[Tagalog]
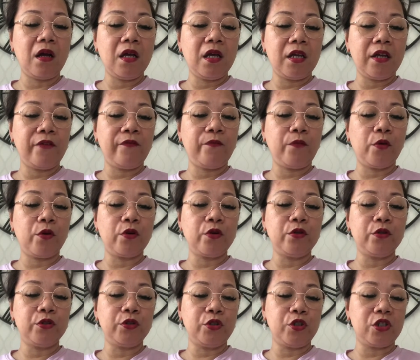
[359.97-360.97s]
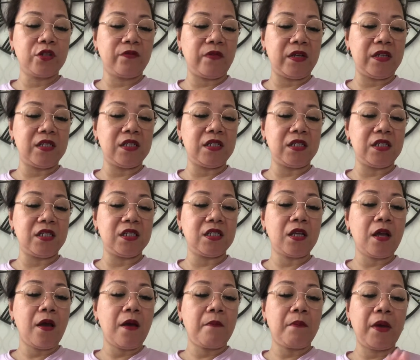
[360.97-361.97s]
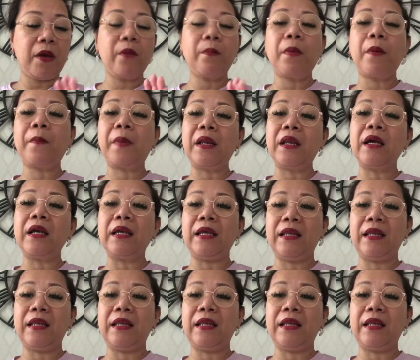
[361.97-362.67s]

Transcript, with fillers: in four gorgeous finishes. Meron pa palang